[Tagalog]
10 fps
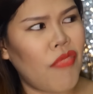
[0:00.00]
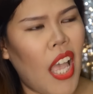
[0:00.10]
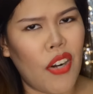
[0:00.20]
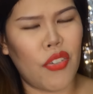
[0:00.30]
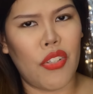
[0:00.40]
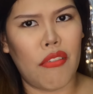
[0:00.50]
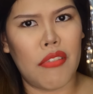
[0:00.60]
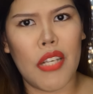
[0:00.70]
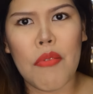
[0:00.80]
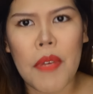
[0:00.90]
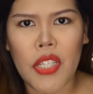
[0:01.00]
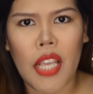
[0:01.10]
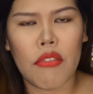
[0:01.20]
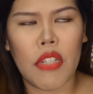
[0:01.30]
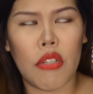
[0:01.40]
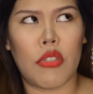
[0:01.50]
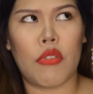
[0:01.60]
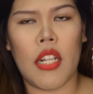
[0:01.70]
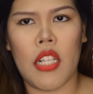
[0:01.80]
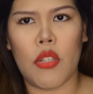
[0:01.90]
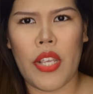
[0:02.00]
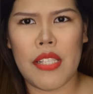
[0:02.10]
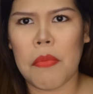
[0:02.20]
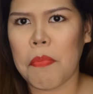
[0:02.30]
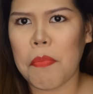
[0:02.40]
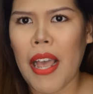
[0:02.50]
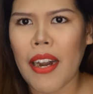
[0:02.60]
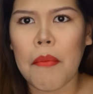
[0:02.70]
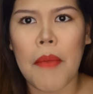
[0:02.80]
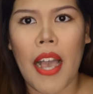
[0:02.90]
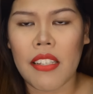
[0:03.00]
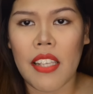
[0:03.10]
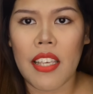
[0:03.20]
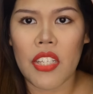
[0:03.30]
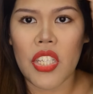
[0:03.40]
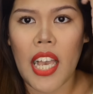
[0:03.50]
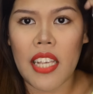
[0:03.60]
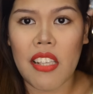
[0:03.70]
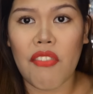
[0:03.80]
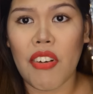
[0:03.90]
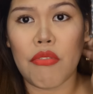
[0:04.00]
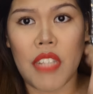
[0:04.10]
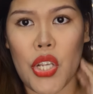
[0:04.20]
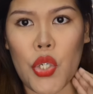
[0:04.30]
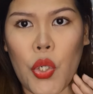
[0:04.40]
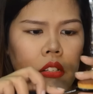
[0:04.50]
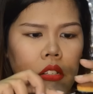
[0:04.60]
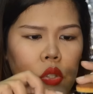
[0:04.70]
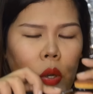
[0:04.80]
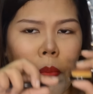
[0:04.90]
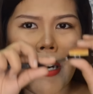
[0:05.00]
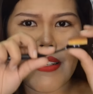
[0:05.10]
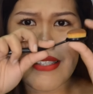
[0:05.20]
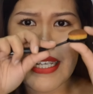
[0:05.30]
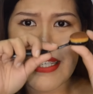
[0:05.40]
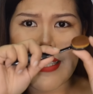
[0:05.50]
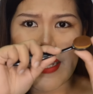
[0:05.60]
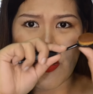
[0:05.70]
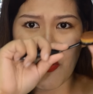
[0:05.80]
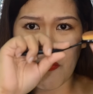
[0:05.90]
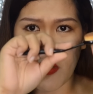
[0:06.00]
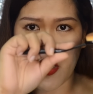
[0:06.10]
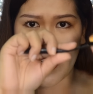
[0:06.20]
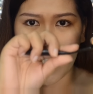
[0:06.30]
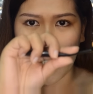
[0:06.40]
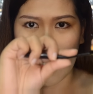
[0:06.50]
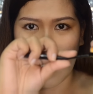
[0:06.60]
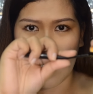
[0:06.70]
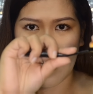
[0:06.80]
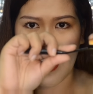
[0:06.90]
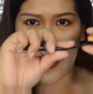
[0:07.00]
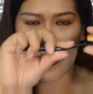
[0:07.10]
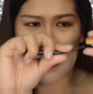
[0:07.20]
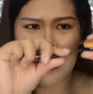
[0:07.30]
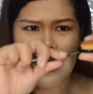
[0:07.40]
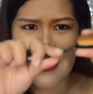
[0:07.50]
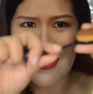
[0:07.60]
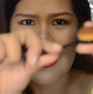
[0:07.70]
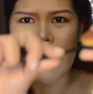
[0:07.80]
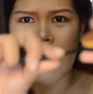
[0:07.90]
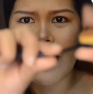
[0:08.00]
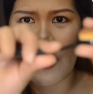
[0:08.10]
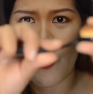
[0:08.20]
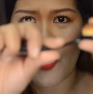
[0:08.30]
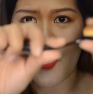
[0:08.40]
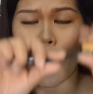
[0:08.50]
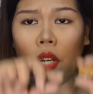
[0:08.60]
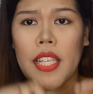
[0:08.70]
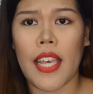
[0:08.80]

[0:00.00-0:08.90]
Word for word: I don't know, hindi ko masyadong nagustuhan dito is parang maaksaya siya sa foundation. Sobrang siksik nung brush, as in yan. Siksik na siksik kasi yung itsura